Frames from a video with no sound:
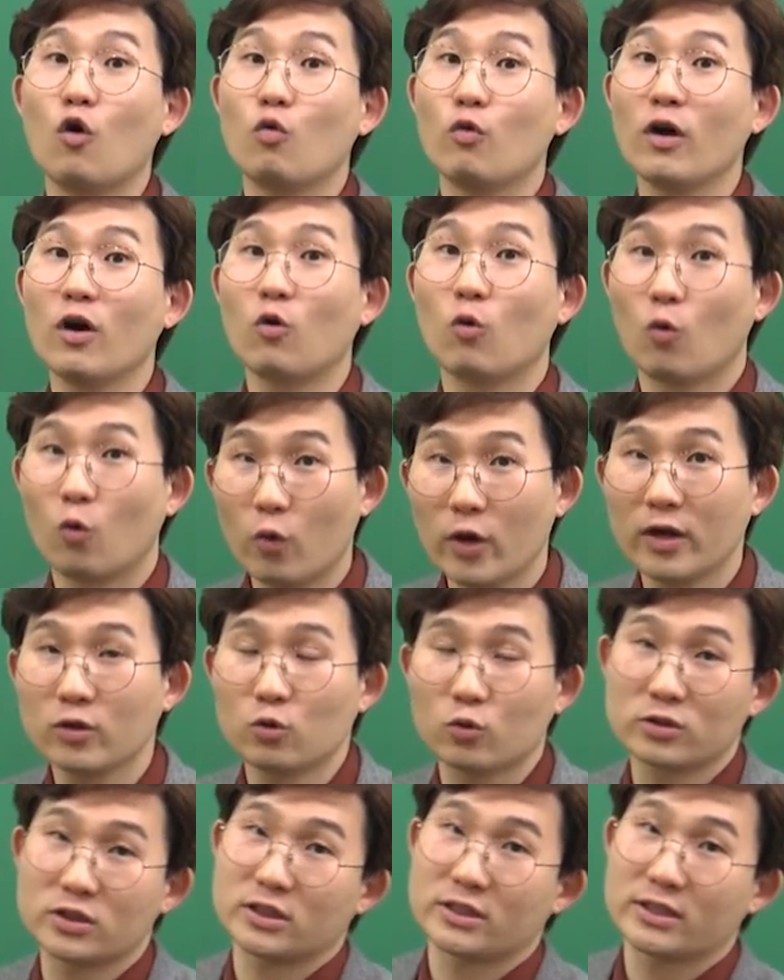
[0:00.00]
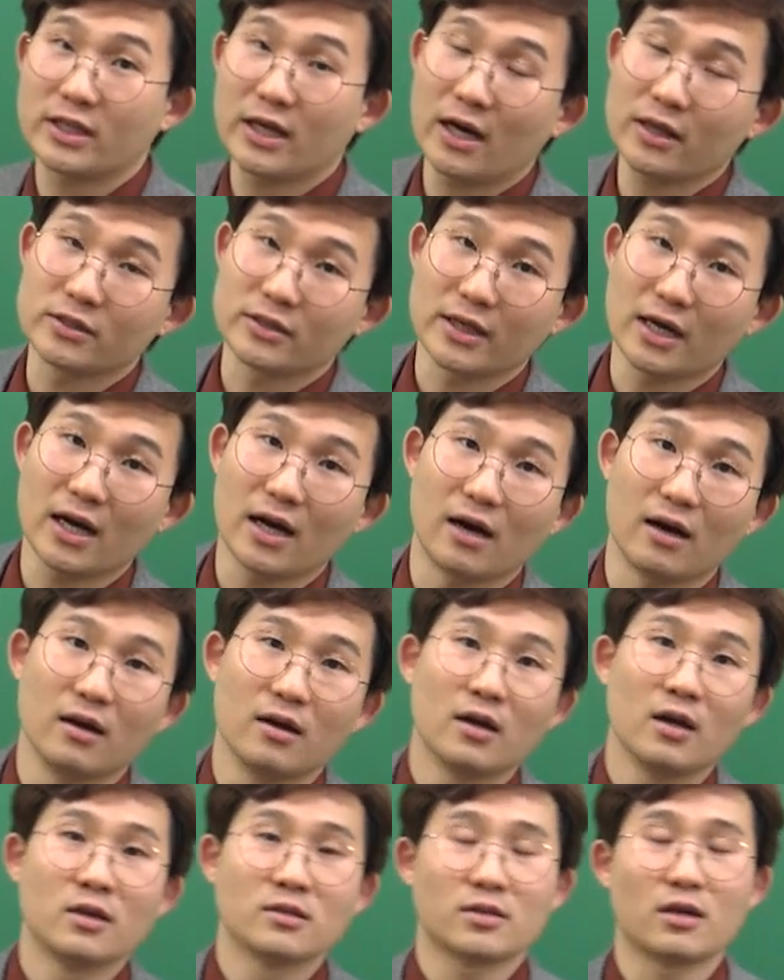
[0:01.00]
왜 5회독씩이나 하느냐?
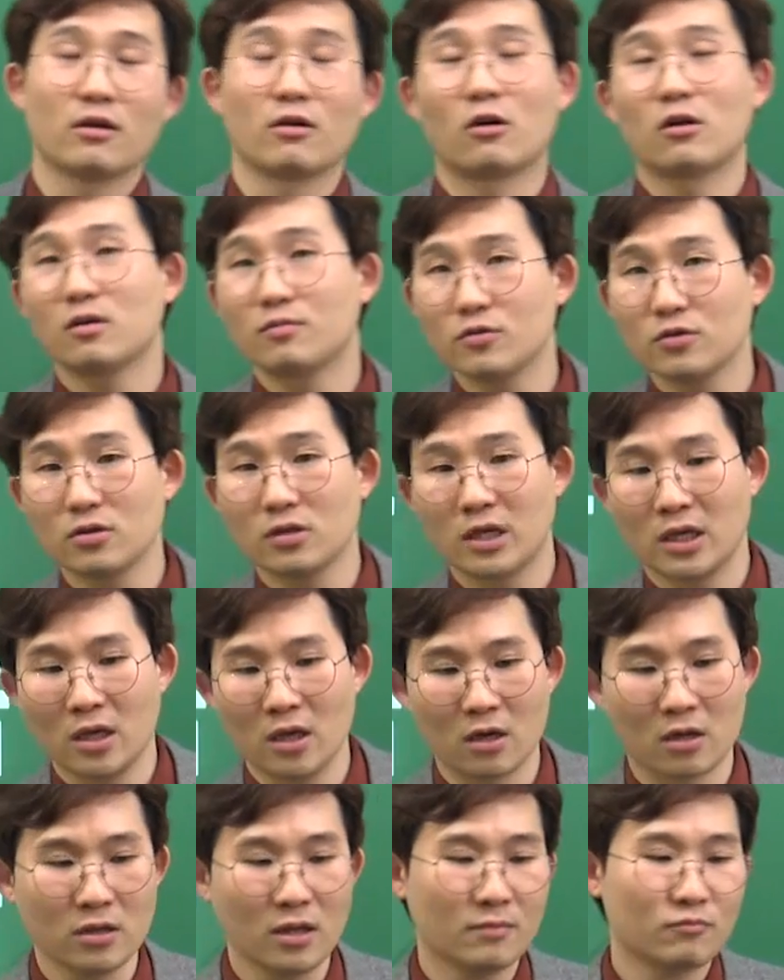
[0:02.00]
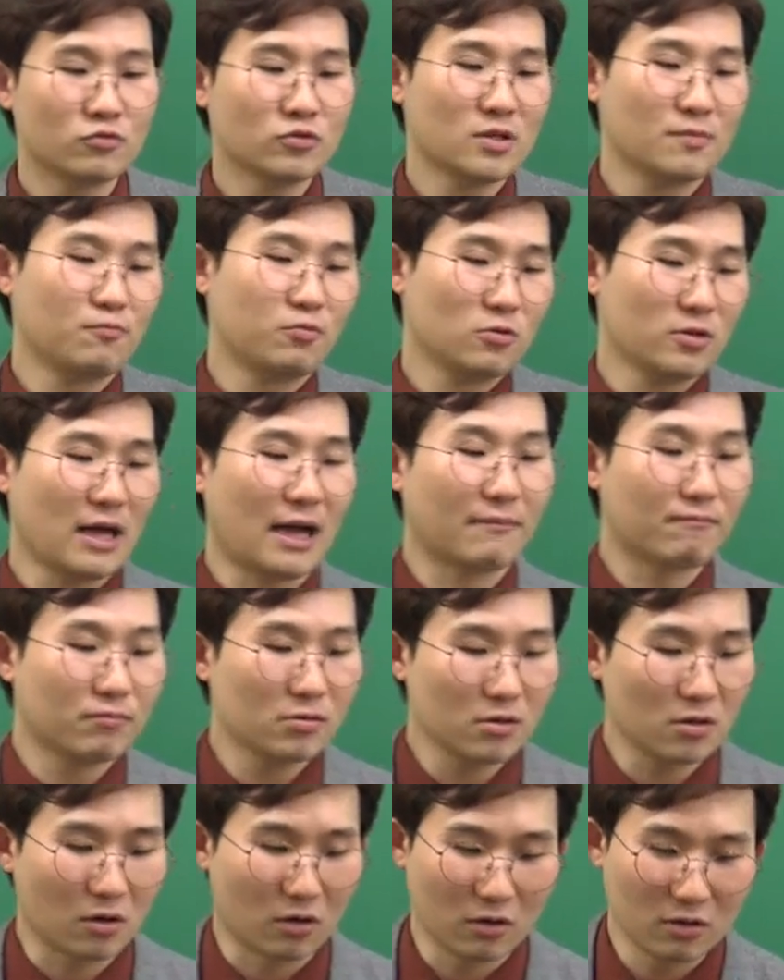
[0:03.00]
자, 여러분들이 그냥 문제 풀다 안
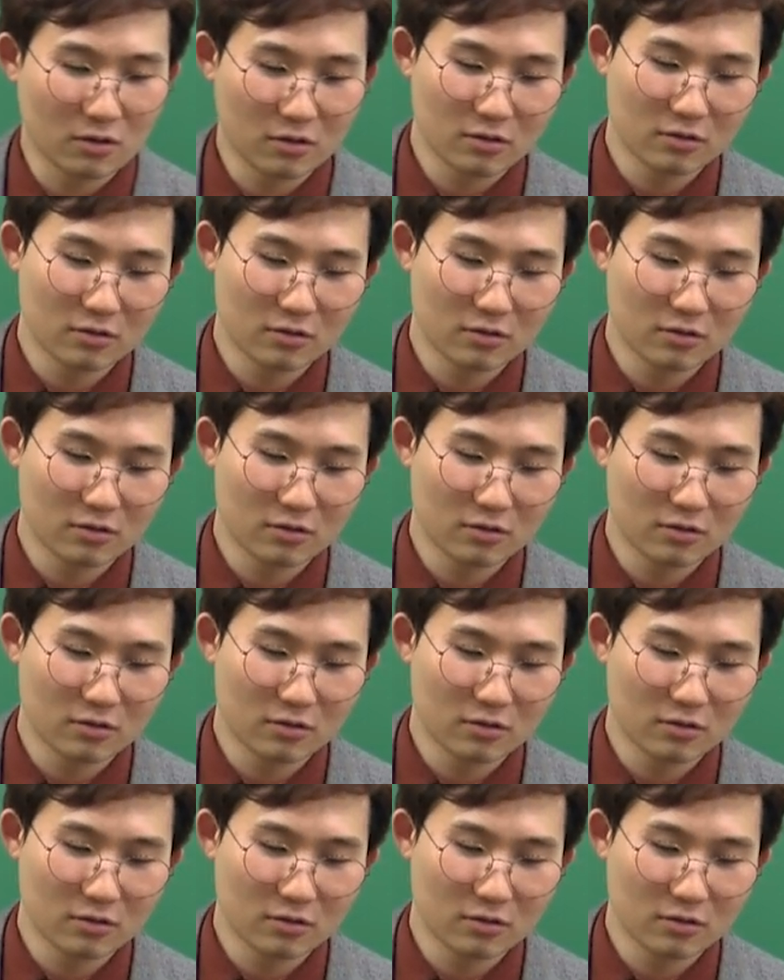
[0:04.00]
풀려.